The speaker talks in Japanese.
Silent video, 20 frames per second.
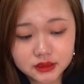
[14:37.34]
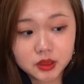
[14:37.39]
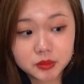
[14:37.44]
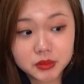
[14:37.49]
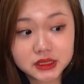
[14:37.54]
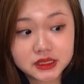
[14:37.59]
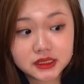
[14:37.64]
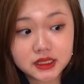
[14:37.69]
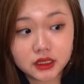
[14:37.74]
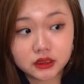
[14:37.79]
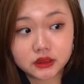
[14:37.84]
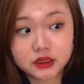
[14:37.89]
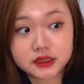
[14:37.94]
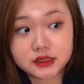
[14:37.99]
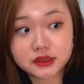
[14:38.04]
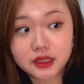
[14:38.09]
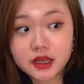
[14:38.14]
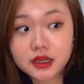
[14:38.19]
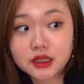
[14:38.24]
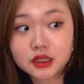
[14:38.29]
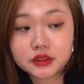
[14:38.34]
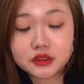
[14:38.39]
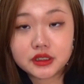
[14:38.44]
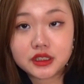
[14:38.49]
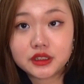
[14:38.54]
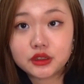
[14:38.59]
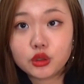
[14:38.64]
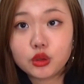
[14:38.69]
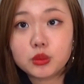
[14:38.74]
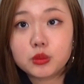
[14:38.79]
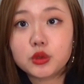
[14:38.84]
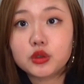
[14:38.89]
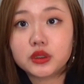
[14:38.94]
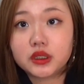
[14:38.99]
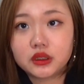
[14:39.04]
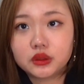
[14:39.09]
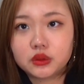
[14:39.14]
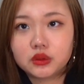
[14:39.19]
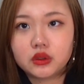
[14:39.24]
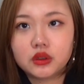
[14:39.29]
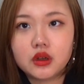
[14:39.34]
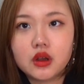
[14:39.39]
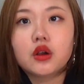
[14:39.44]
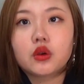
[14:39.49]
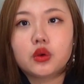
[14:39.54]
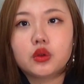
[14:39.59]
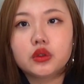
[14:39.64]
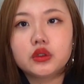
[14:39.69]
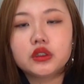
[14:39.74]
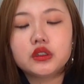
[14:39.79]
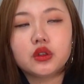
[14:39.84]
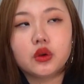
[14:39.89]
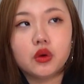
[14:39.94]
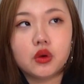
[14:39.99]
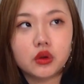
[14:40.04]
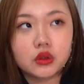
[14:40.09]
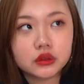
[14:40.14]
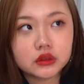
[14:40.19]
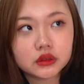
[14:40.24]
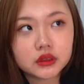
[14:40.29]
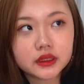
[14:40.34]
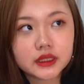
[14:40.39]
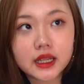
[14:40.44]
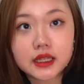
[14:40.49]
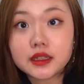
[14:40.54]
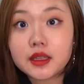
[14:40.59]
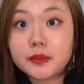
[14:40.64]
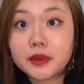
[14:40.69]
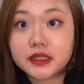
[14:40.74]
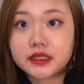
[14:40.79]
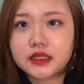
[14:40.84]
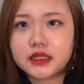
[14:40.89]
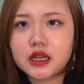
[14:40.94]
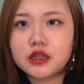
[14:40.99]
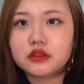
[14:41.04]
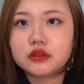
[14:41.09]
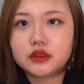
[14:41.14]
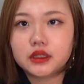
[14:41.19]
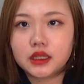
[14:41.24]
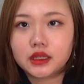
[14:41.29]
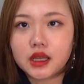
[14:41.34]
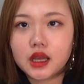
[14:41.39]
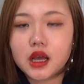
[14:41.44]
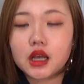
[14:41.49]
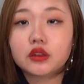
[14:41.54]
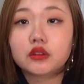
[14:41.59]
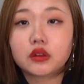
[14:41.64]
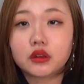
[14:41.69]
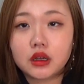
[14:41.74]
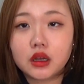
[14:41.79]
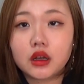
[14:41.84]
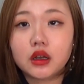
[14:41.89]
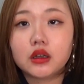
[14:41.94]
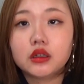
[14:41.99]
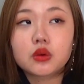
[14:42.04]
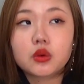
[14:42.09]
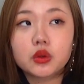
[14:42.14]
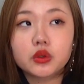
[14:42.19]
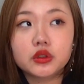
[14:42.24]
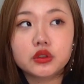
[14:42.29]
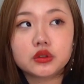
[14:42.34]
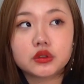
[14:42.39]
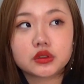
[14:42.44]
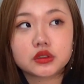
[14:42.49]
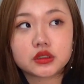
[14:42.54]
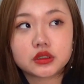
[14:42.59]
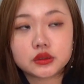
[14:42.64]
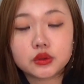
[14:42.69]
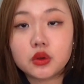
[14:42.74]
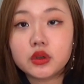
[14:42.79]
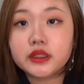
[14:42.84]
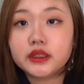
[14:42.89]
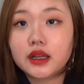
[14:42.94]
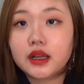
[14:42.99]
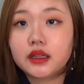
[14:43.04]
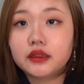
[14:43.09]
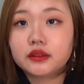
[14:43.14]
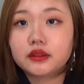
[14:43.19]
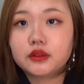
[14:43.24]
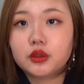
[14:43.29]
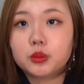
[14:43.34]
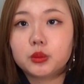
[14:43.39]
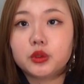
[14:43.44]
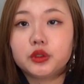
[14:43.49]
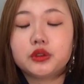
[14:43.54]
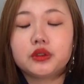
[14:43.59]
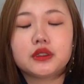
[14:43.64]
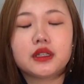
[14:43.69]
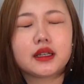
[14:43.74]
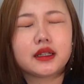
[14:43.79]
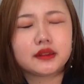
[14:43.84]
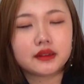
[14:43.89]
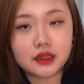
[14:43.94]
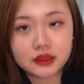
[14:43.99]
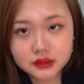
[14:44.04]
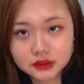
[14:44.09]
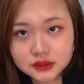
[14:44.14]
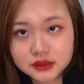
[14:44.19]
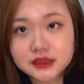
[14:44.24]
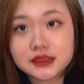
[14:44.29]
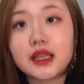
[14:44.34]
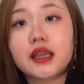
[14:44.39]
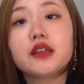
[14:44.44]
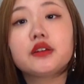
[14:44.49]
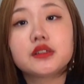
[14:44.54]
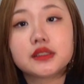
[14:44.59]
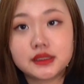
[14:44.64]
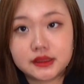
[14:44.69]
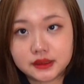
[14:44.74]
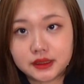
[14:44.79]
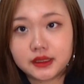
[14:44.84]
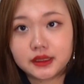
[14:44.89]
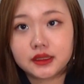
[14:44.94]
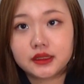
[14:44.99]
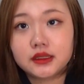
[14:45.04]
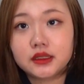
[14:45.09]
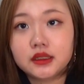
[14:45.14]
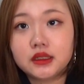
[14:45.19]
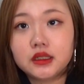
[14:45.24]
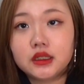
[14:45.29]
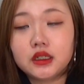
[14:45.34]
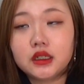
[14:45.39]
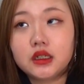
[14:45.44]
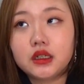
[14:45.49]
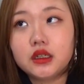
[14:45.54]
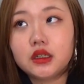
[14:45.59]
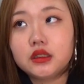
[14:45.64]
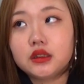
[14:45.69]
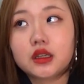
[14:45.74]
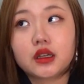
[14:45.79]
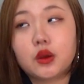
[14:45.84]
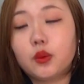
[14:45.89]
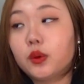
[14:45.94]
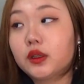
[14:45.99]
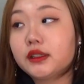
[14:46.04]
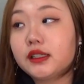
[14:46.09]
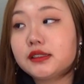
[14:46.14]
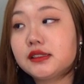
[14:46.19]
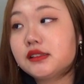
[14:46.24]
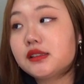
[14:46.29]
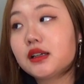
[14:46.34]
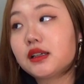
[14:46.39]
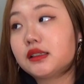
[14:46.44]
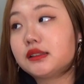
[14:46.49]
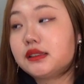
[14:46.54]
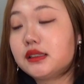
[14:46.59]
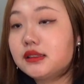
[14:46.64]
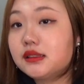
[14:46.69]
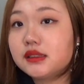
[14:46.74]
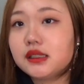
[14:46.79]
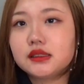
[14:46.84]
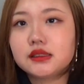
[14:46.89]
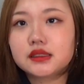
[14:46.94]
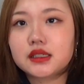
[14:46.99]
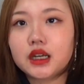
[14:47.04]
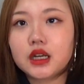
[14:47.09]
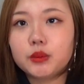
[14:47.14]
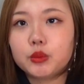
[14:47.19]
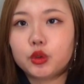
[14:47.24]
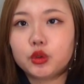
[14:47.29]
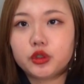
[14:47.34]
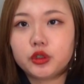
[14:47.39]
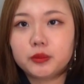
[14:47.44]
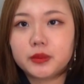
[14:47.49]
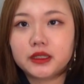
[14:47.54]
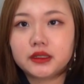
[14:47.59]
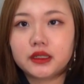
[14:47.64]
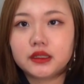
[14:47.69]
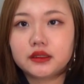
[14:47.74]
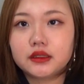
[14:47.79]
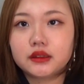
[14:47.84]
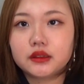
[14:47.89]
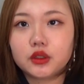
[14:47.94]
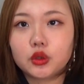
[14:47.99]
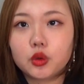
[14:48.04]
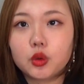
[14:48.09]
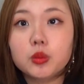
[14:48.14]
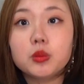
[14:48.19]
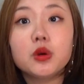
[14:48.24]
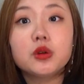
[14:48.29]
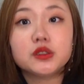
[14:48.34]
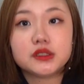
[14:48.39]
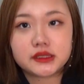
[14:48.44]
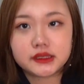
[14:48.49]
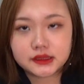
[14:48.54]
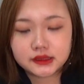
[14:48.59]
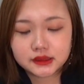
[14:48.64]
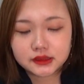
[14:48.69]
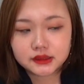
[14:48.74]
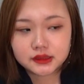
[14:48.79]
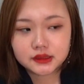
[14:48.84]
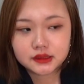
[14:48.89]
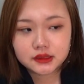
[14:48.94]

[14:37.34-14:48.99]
まして私大学に行って思うけどこの人本当に頭切れるんだなとかこの人すごいなって思う人なんかたくさんいるしなんか私なんか全然力も及ばないなって思うし